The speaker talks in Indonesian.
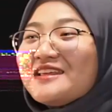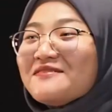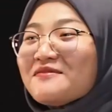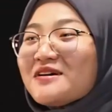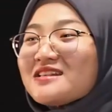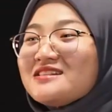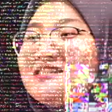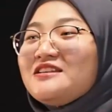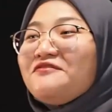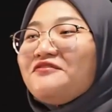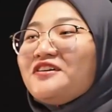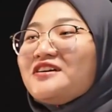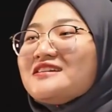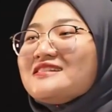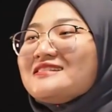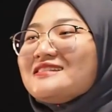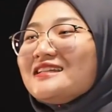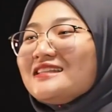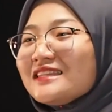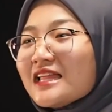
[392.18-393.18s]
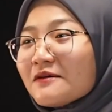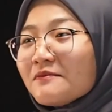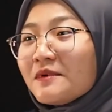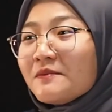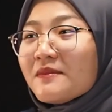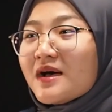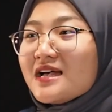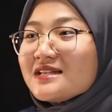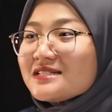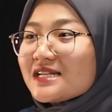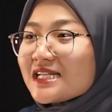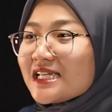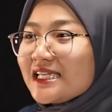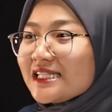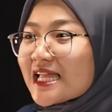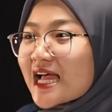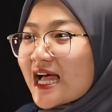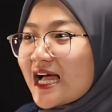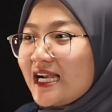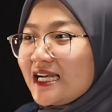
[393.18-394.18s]
nih Maxivers? Tentang pembahasan
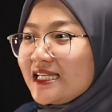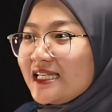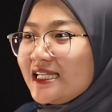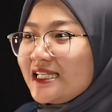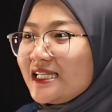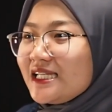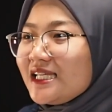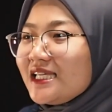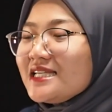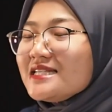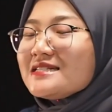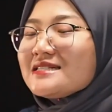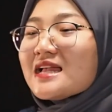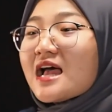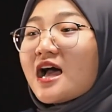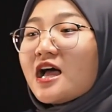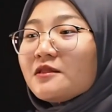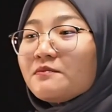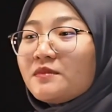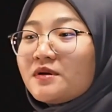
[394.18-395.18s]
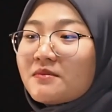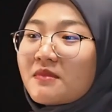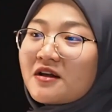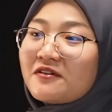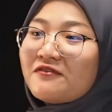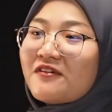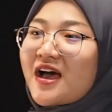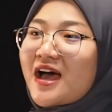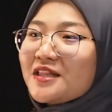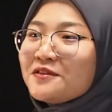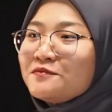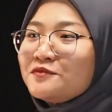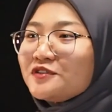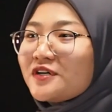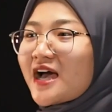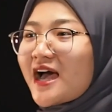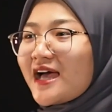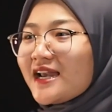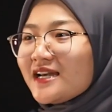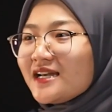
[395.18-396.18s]
kita kali ini sangat bermanfaat
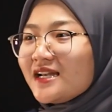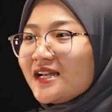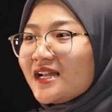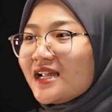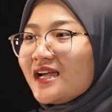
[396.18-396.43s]
bukan?